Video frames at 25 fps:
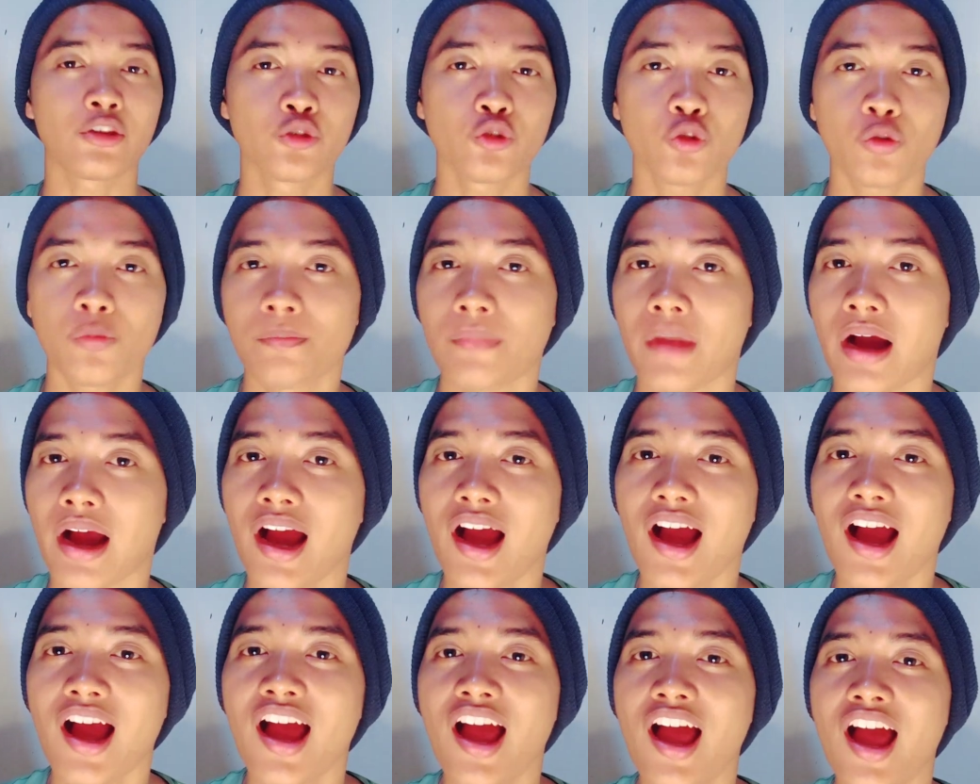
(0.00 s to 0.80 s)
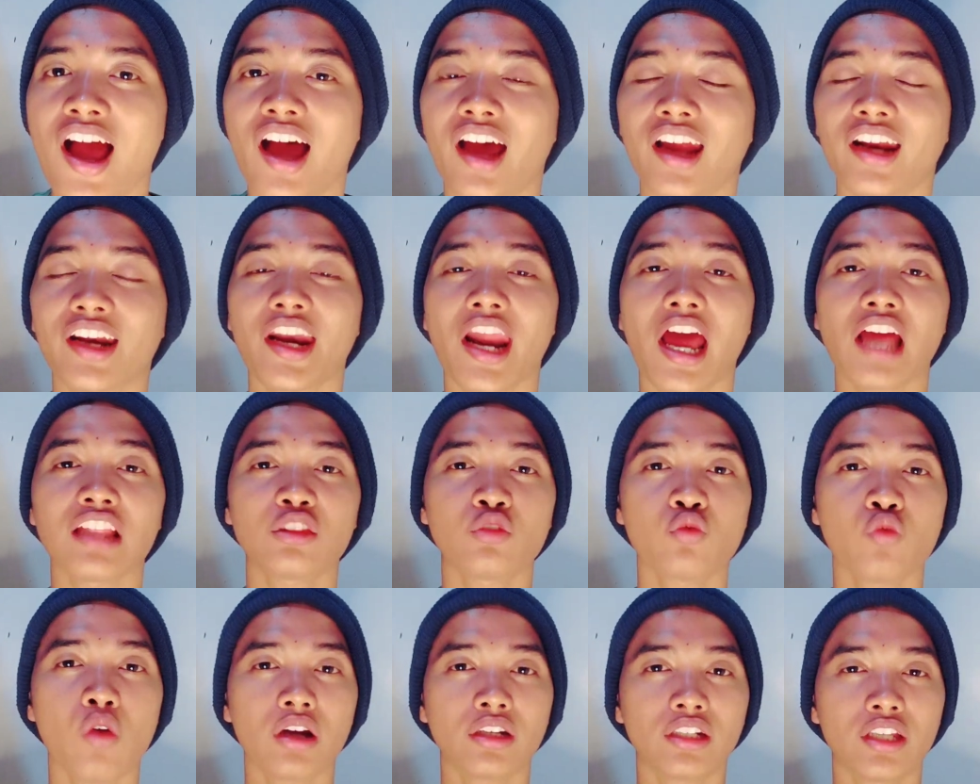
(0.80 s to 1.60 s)
sukma,
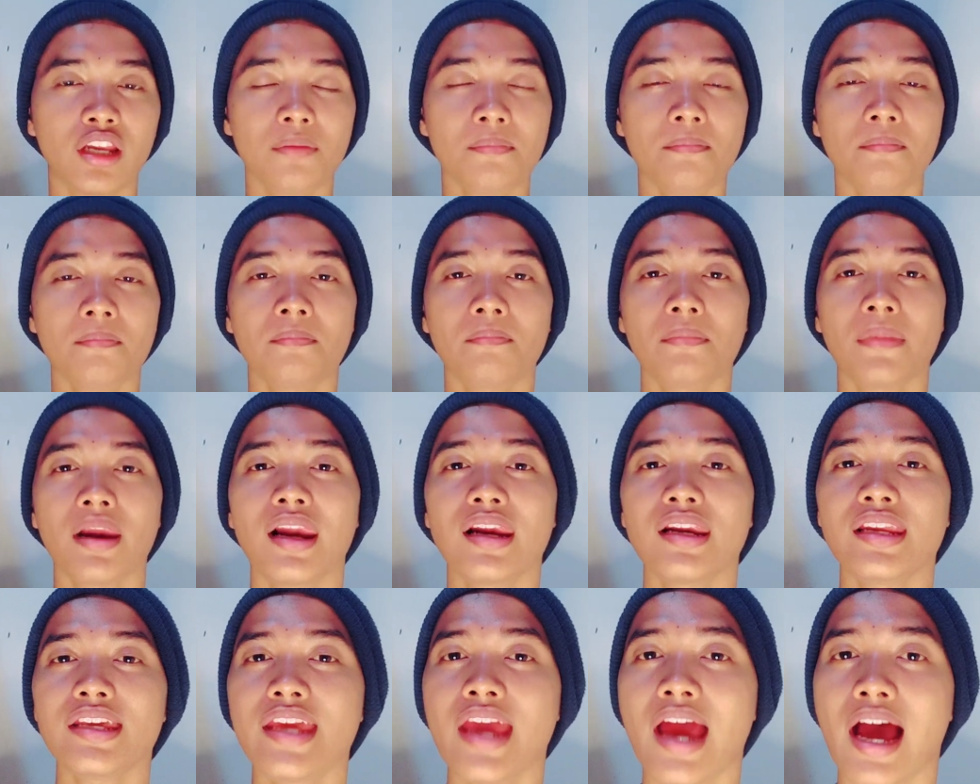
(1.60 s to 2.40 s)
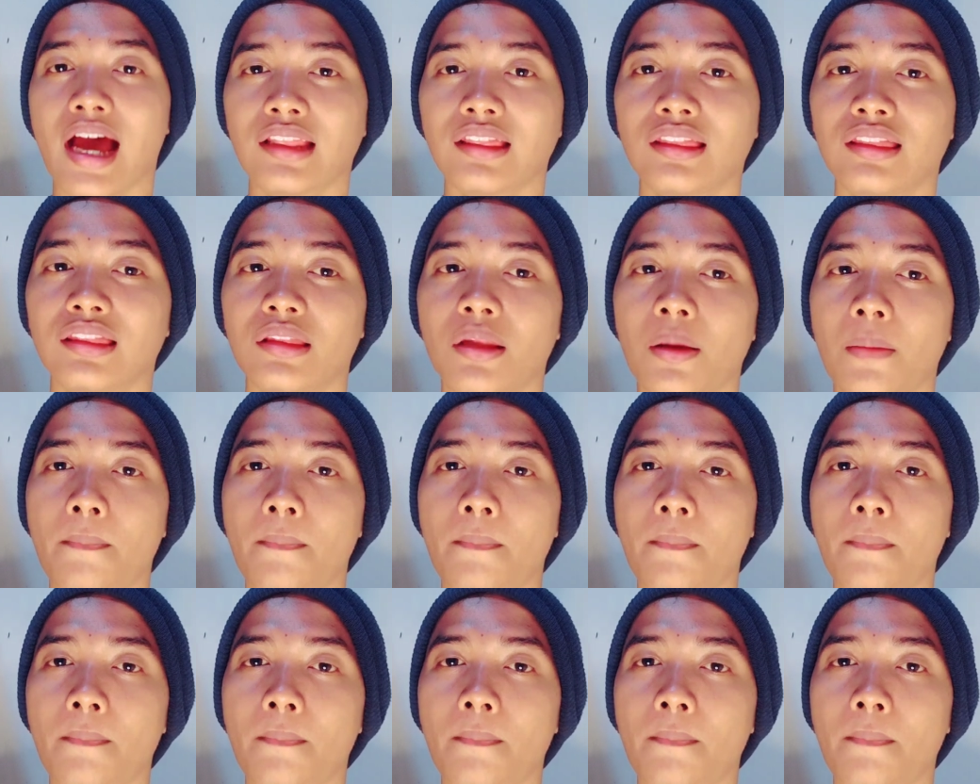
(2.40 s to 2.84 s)
Ratu Wadil melihat